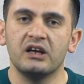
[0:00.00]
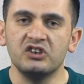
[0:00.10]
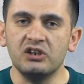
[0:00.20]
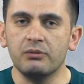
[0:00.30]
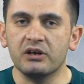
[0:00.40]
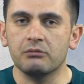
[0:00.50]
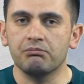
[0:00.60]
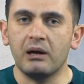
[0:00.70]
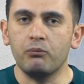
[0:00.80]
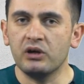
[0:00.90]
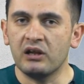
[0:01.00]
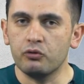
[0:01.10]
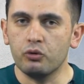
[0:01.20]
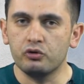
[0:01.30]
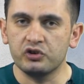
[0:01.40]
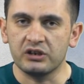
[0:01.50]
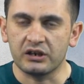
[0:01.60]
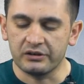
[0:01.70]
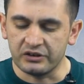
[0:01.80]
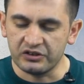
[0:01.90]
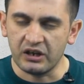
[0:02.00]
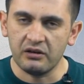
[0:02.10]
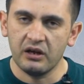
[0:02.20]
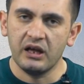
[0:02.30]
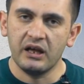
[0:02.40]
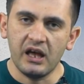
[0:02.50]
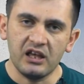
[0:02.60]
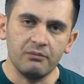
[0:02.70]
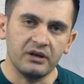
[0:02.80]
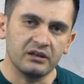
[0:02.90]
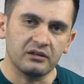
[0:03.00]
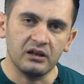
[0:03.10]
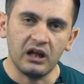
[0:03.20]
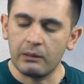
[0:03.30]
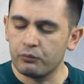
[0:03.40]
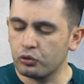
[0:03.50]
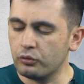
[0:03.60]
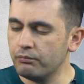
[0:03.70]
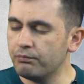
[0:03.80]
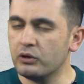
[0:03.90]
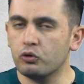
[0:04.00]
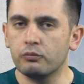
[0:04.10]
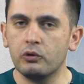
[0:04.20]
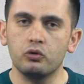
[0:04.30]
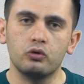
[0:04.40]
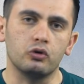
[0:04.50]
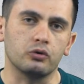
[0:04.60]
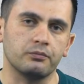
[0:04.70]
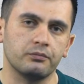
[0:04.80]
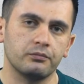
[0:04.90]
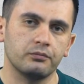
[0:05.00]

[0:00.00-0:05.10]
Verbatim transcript: Şimdi bakın ben bu yalnızlık ölçeğini arkadaşlar Ekim ayında ne yapıyorum? Bir gruba uyguluyorum.